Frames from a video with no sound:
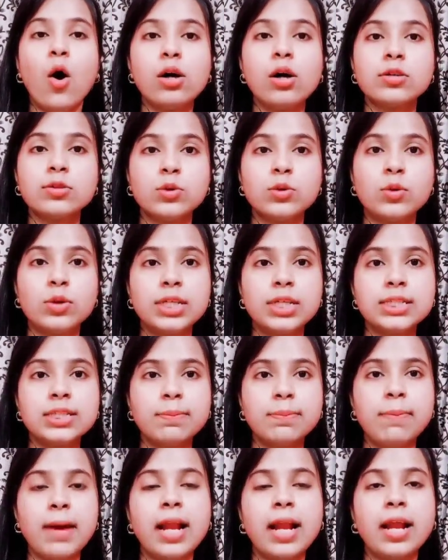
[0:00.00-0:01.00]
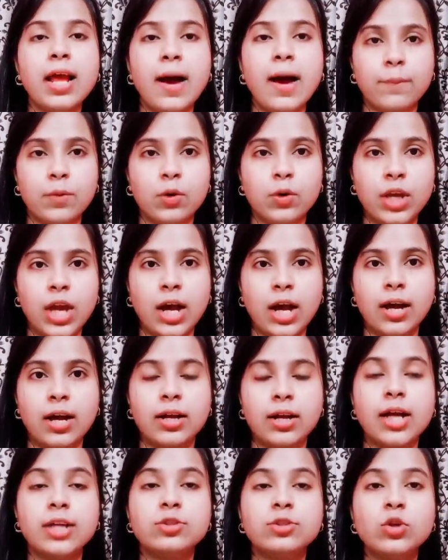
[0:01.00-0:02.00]
और सोने से पहले आपको क्या करना
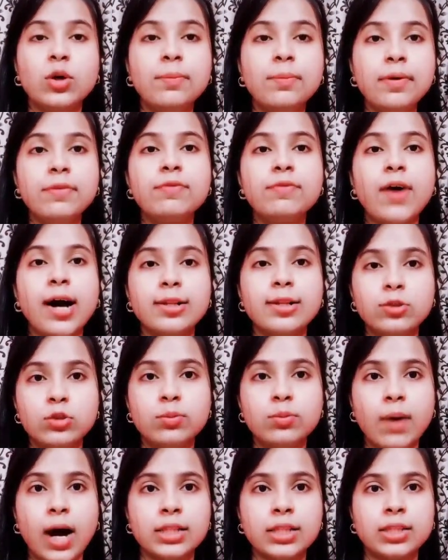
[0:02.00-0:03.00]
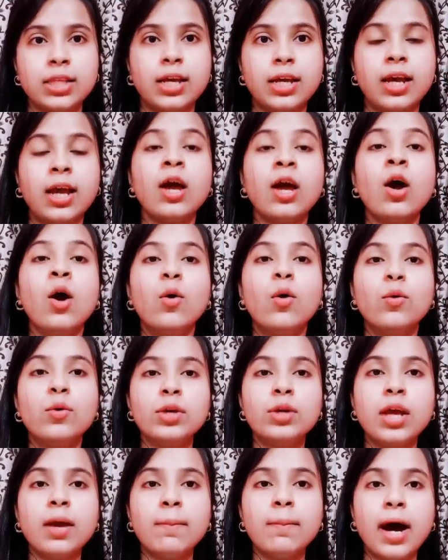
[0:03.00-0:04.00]
करना है जो भी फालतू बातें हैं
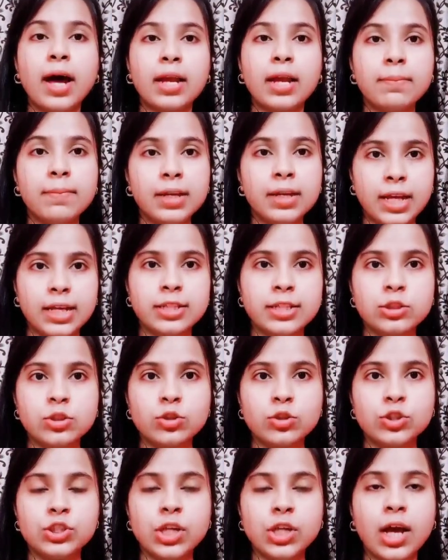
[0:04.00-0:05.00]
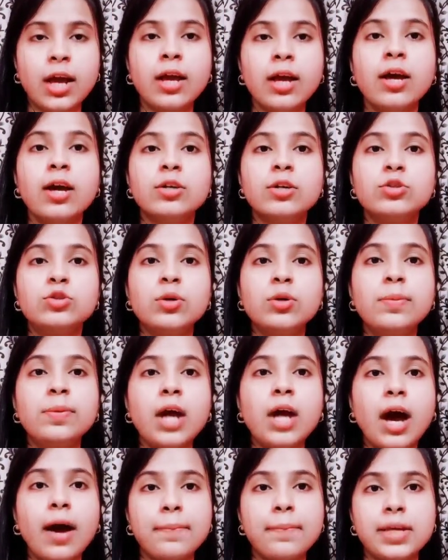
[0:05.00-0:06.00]
उनके बारे में नहीं सोचना है जो
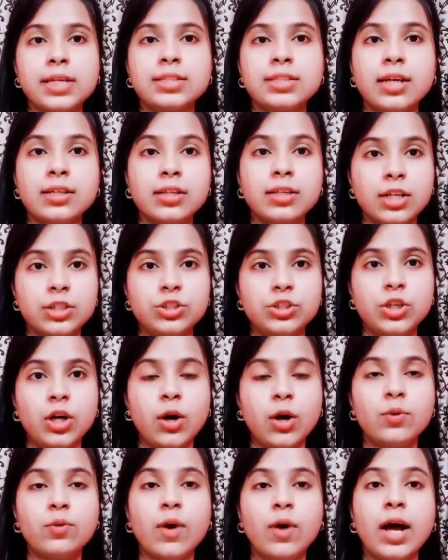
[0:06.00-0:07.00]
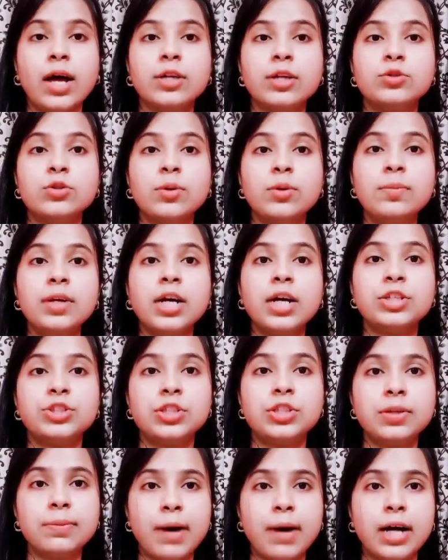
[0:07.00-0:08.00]
भी आपके साथ अच्छा हुआ है जो भी
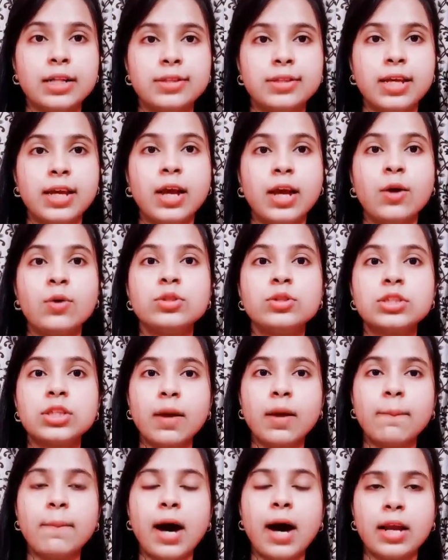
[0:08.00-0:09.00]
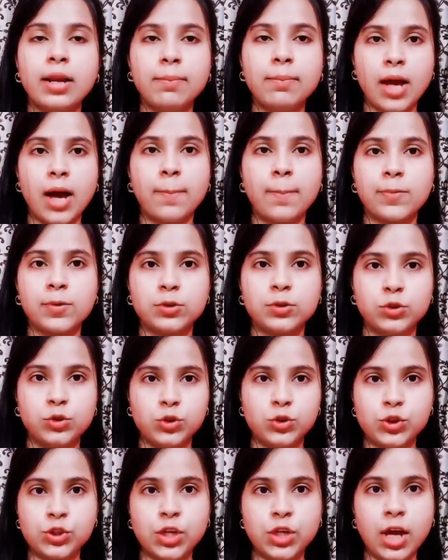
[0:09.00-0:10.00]
अच्छी बातें हैं उसके बारे में आपको
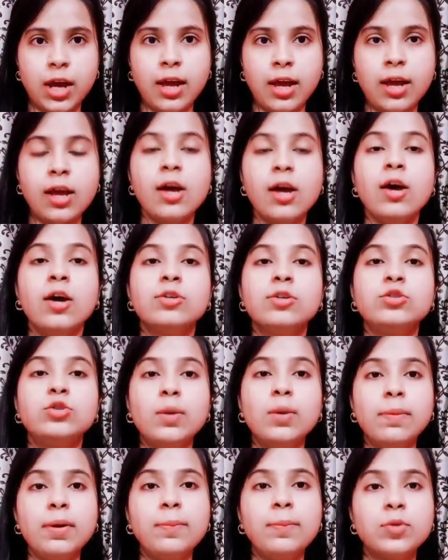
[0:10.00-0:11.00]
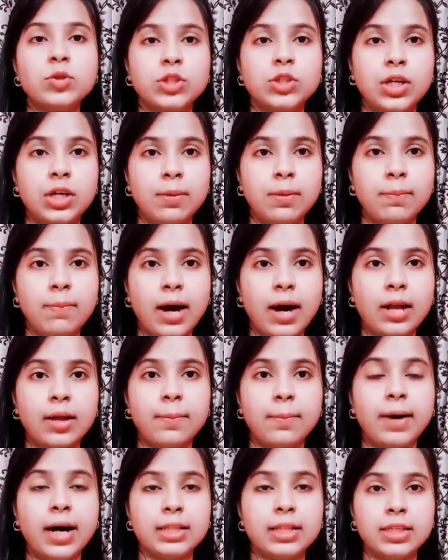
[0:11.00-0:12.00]
सोचना है जो भी पॉजिटिव
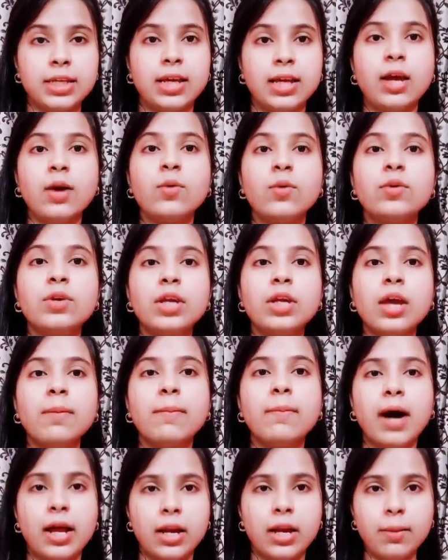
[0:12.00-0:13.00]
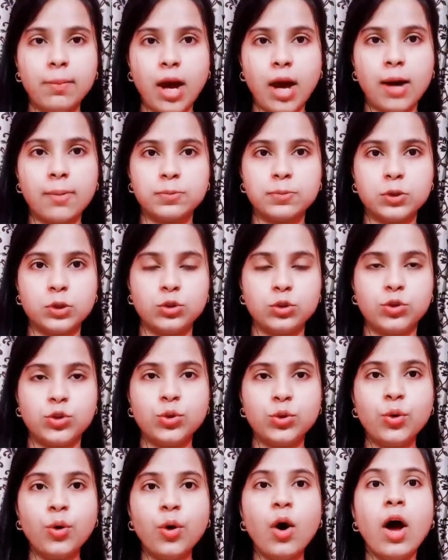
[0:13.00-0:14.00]
बातें हैं उनके बारे में आप
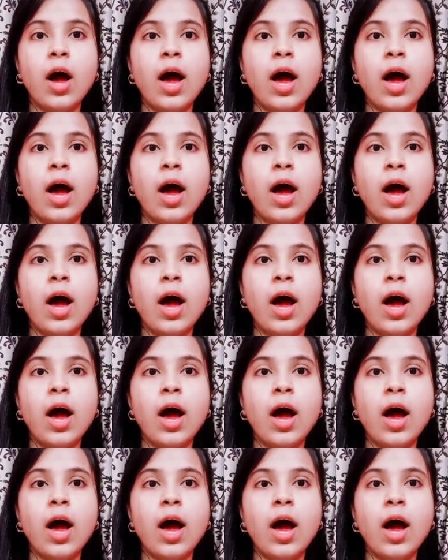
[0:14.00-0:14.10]
सोचो